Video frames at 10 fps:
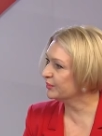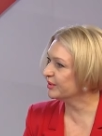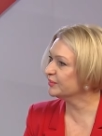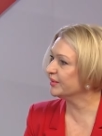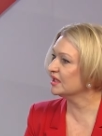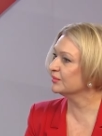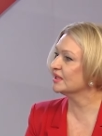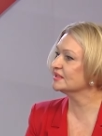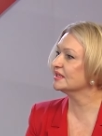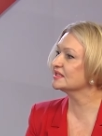
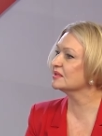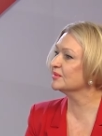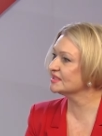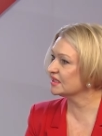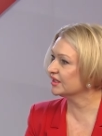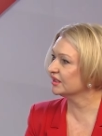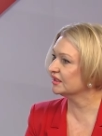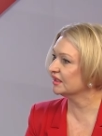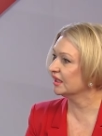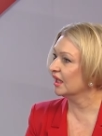предприниматели,
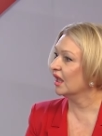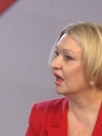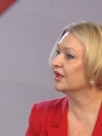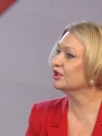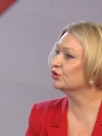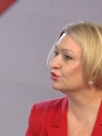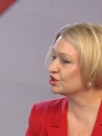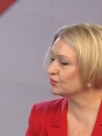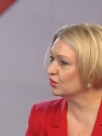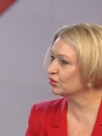самозанятые, они
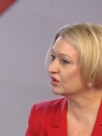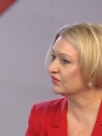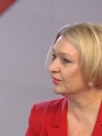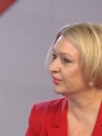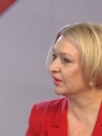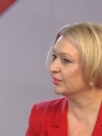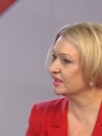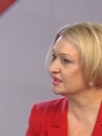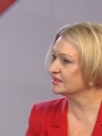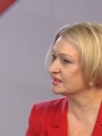тоже могут к вам
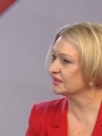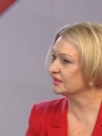обратиться?